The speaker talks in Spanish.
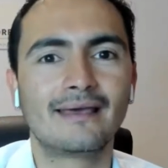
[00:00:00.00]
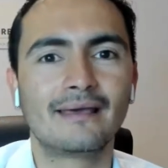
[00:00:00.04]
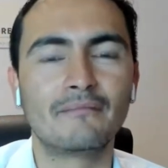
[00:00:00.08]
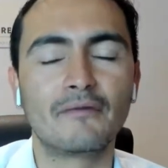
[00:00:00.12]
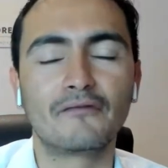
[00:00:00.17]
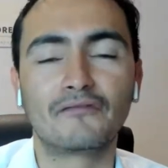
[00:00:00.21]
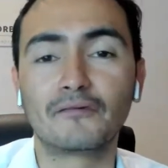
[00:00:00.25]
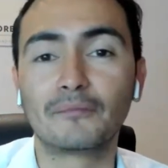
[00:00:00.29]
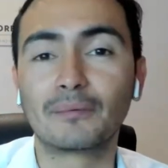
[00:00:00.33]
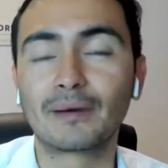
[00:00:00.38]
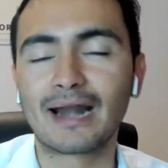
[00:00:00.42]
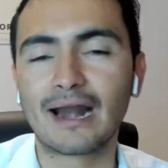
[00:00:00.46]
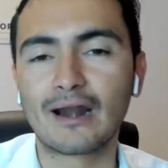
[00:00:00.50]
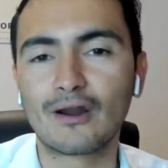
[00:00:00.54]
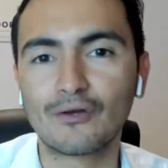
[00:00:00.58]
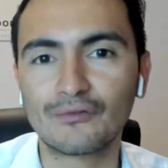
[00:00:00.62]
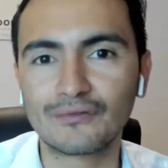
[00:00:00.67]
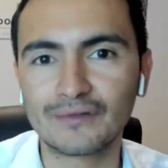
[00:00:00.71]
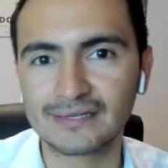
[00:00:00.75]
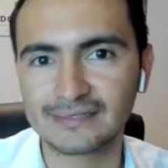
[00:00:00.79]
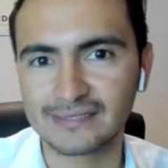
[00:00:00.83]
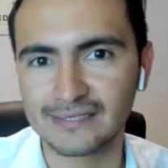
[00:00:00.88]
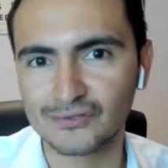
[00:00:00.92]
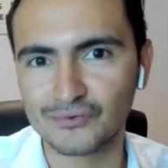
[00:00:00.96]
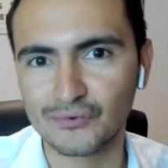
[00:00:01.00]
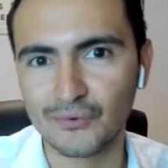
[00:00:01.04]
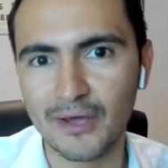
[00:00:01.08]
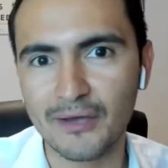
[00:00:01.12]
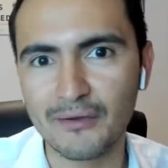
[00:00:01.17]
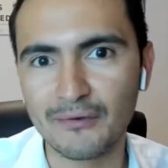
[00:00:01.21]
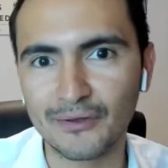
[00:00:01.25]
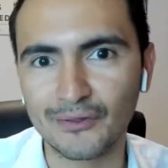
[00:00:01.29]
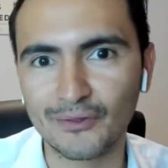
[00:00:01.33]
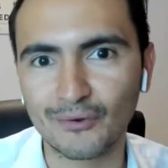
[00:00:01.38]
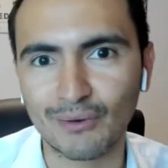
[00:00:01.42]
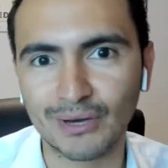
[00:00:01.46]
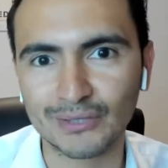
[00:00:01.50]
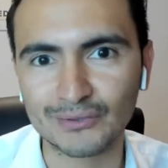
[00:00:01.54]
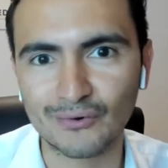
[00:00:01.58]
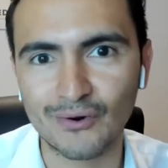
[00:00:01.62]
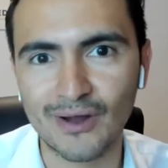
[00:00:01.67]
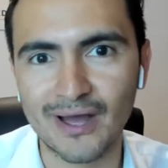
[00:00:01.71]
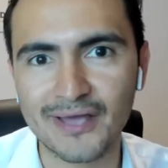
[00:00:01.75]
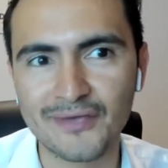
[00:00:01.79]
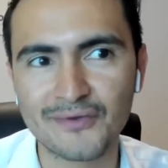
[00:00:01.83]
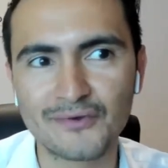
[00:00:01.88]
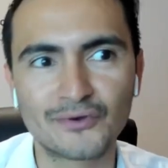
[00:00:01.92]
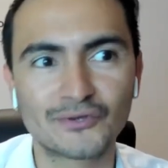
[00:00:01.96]
eh, me fui para Londres, estuve viviendo
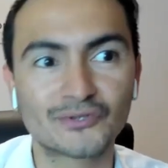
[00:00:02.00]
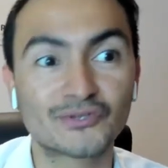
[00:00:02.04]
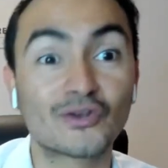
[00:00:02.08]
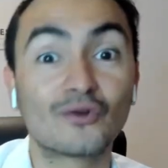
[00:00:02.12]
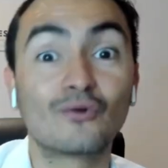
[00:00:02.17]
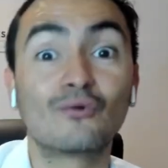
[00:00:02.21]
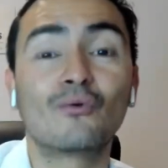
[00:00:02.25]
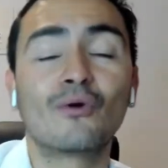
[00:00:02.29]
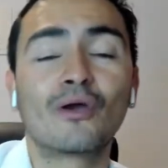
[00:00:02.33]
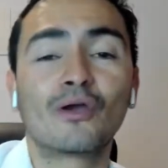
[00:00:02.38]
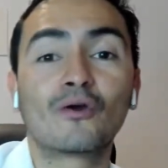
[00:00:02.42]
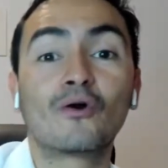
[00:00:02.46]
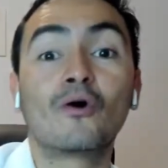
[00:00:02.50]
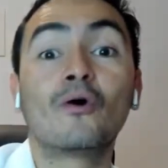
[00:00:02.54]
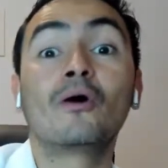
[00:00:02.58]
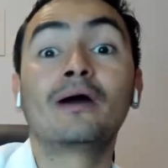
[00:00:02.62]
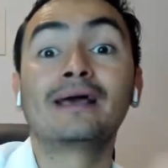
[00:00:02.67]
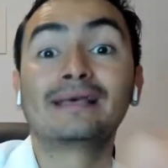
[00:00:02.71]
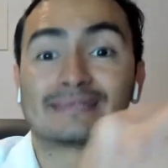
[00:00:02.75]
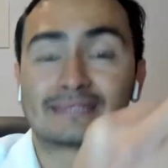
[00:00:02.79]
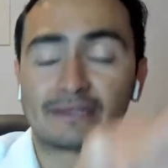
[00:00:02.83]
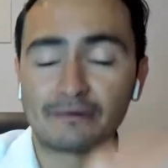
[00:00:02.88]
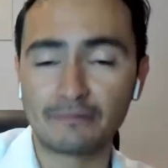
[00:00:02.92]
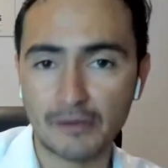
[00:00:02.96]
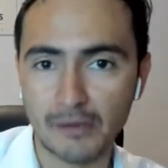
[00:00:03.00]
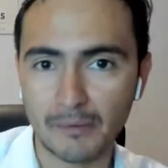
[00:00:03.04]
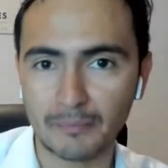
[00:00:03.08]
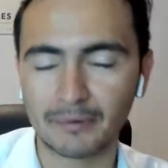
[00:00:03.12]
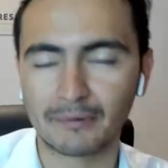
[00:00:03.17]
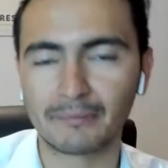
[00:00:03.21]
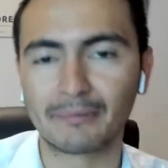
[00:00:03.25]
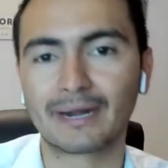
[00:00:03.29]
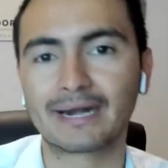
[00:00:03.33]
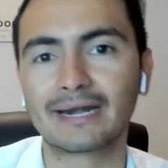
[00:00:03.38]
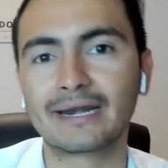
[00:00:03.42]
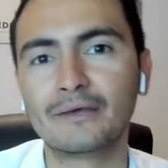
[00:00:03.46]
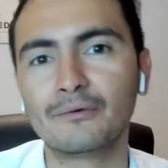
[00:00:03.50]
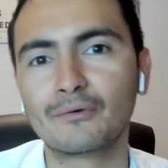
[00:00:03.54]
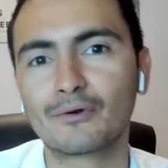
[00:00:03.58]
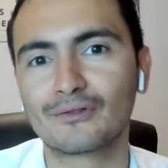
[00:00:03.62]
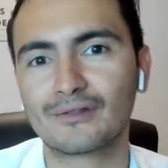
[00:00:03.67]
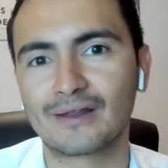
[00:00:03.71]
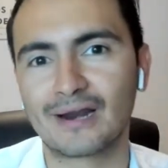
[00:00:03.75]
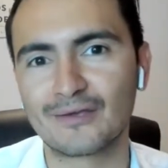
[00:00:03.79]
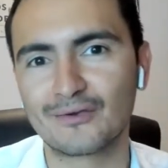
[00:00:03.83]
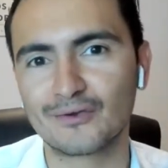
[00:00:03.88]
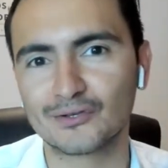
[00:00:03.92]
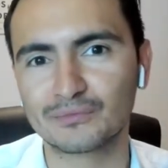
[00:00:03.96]
cuatro años, luego escribí mi primer
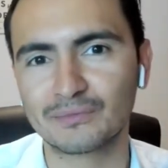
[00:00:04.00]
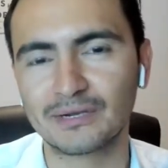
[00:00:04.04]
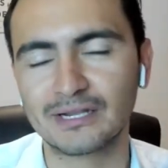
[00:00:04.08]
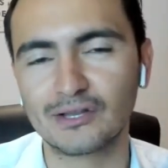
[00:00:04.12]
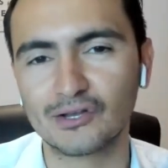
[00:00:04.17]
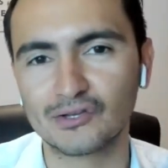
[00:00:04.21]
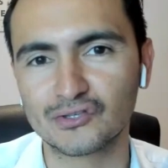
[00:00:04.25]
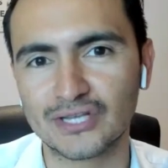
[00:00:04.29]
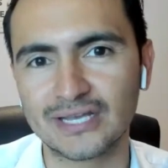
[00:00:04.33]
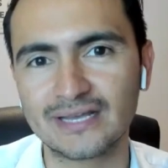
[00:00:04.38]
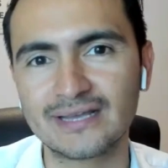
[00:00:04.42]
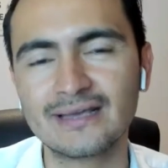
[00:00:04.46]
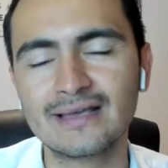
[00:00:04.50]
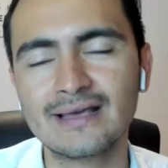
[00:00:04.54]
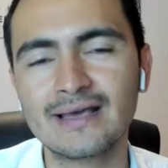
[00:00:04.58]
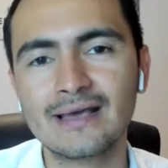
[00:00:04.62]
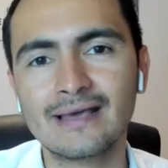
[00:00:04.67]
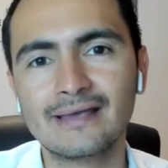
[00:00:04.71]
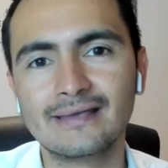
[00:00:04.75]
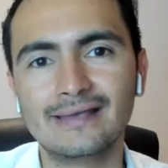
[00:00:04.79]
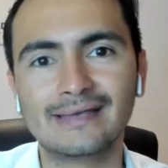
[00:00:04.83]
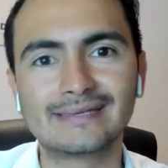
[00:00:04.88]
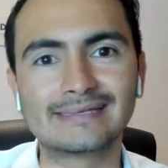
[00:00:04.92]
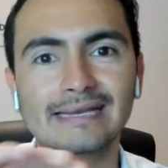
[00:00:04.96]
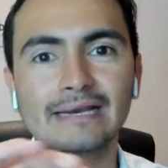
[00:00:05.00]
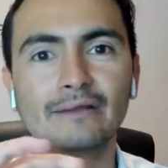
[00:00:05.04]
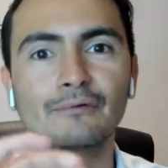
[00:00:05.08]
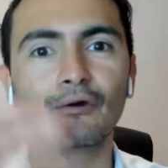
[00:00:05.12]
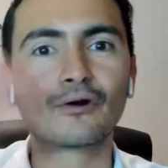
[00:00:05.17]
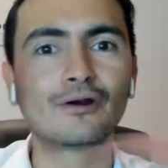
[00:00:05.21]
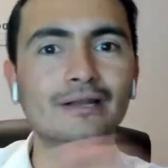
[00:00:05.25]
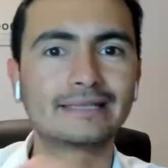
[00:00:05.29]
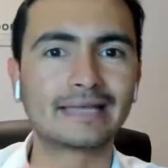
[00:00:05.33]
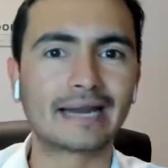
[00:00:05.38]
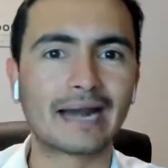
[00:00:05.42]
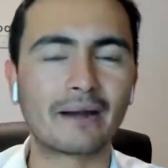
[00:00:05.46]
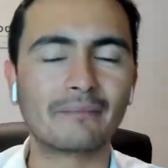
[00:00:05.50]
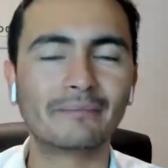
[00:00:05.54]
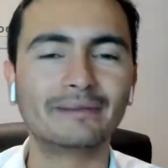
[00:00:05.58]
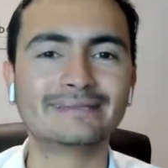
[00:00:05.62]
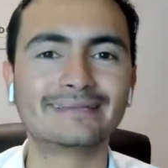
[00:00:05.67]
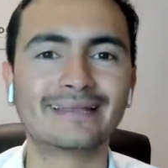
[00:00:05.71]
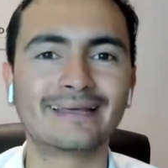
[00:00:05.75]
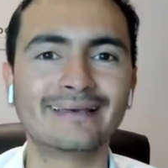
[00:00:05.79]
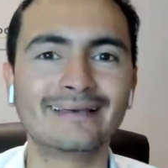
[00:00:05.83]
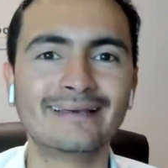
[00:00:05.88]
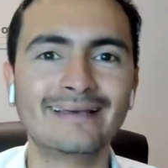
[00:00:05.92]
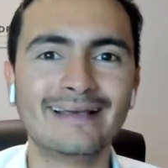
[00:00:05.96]
libro en el año 2012 y ese libro
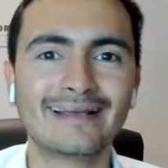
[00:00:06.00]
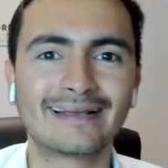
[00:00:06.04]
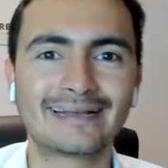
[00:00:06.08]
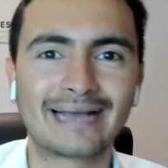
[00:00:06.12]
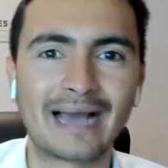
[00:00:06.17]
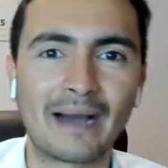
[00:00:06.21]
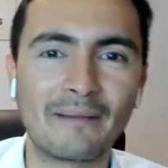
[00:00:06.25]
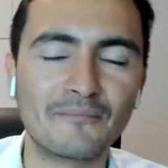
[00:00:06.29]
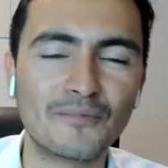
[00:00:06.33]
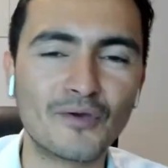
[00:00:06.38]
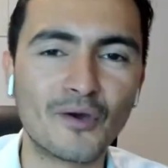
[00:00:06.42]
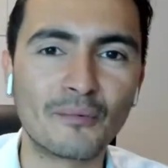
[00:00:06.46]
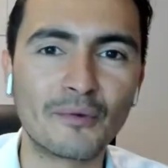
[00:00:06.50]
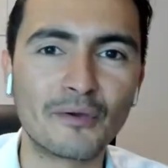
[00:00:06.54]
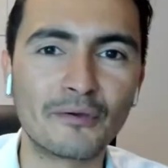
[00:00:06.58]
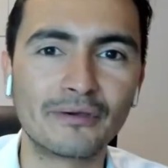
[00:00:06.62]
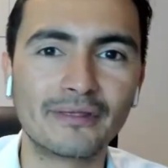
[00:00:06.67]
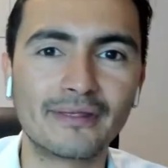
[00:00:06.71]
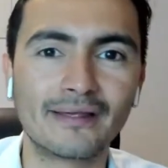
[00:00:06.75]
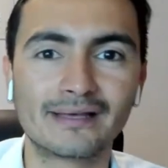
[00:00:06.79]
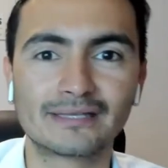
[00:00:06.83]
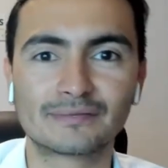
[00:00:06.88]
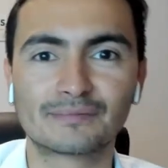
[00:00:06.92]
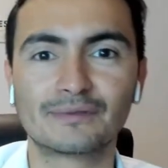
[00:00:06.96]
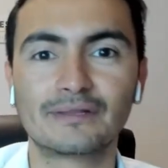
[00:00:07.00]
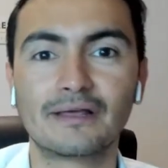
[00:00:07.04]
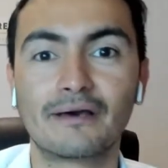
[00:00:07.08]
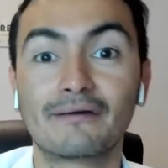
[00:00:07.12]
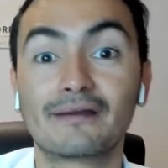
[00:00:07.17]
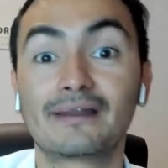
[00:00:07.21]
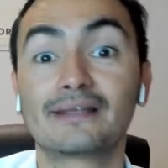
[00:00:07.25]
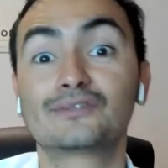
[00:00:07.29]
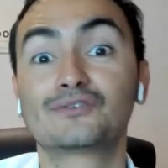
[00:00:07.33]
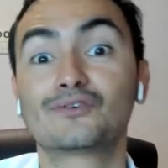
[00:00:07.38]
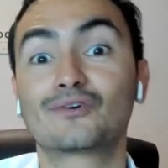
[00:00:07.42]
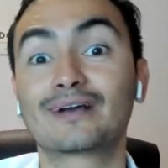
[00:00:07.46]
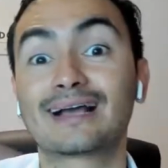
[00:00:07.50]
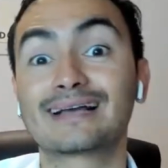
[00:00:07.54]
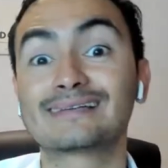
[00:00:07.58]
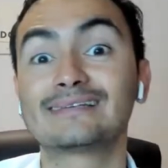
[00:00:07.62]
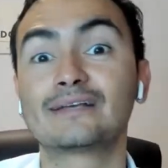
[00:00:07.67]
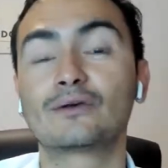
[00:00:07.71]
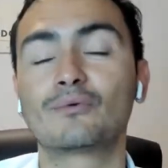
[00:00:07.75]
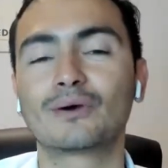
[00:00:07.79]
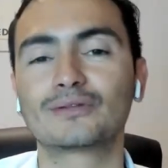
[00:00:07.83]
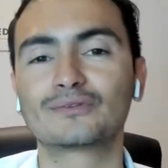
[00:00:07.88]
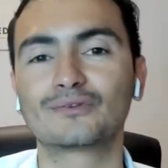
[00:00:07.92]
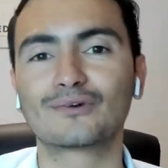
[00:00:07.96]
literalmente cambió mi vida después de haber hecho
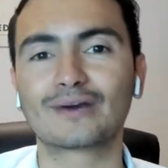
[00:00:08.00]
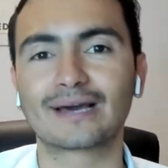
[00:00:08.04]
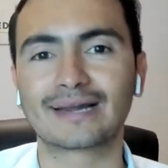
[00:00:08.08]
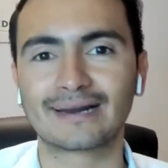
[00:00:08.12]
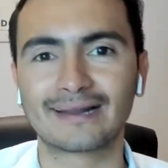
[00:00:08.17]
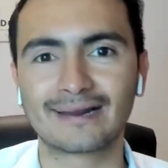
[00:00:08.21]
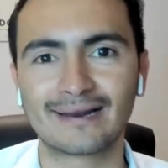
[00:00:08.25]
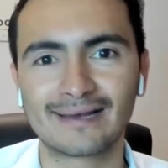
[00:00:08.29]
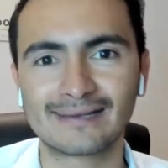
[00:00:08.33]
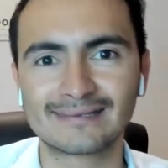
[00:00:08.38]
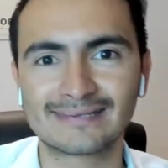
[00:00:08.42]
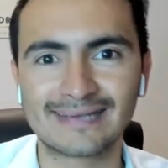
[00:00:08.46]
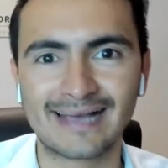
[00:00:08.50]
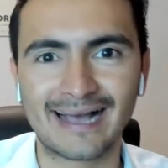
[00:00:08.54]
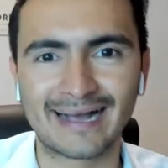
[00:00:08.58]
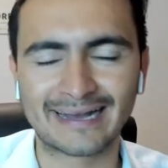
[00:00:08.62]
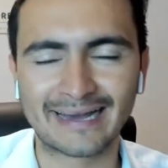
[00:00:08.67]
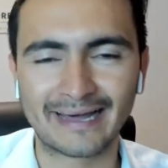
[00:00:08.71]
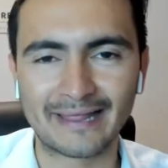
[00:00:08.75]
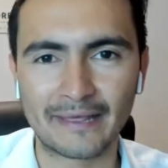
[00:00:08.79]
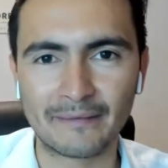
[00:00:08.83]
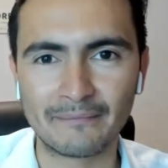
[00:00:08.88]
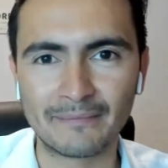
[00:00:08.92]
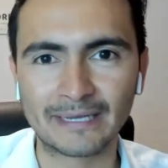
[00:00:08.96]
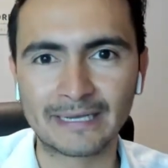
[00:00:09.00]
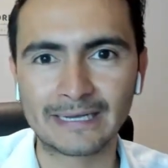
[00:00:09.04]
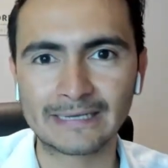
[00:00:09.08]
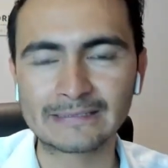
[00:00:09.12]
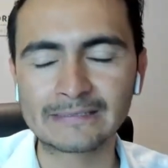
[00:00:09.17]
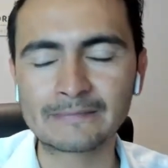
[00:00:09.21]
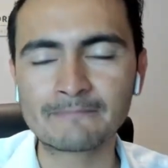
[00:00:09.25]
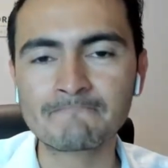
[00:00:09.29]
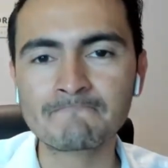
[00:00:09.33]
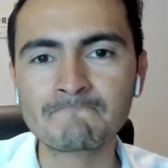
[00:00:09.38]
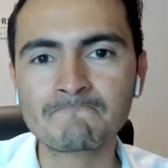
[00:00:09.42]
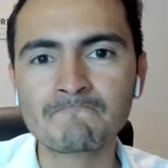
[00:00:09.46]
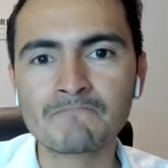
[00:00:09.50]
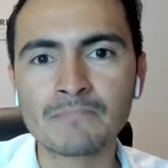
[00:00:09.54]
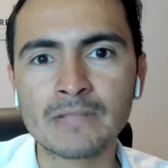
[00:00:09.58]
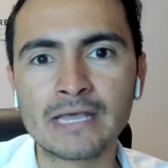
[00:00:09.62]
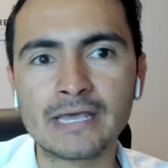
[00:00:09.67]
casi cuatro carreras académicas